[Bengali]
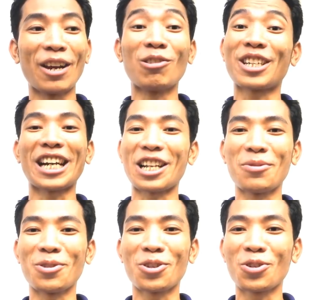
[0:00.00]
এগুলো সারা
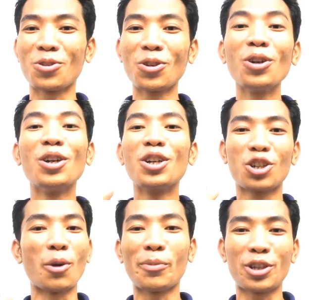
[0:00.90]
জীবনের জন্য
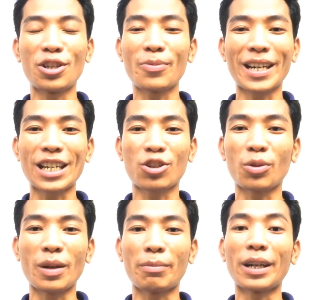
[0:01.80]
সম্পদ হিসেবে কাজ
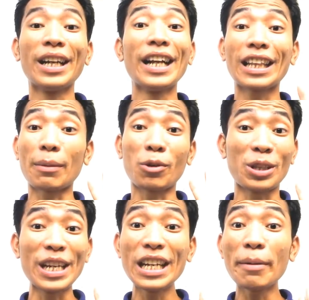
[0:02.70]
করবে আপনার তারপর
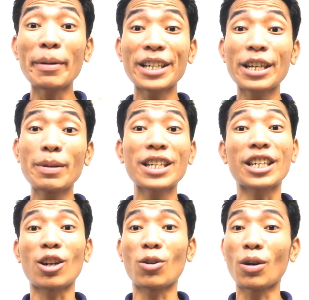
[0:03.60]
তিন নাম্বার শিখবেন
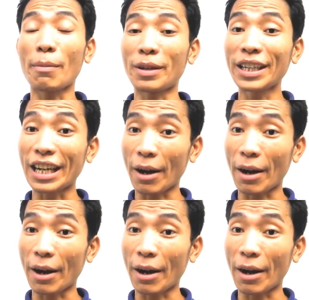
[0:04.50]
সেটা হলো আপনার